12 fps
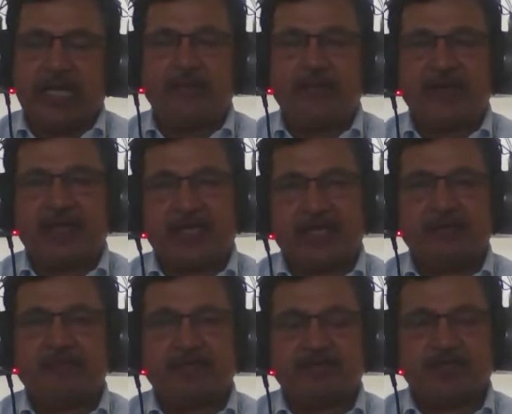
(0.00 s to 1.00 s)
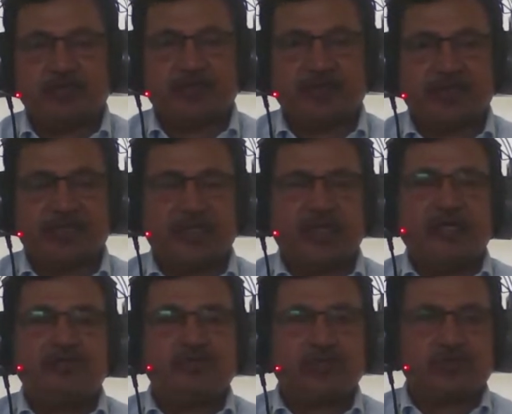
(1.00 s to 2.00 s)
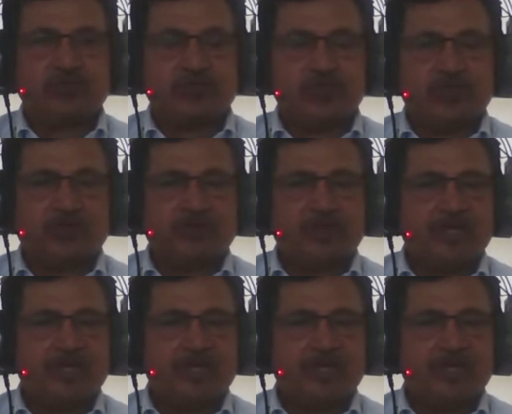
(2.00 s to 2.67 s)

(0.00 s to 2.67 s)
এবং এর মাধ্যমে যত রকম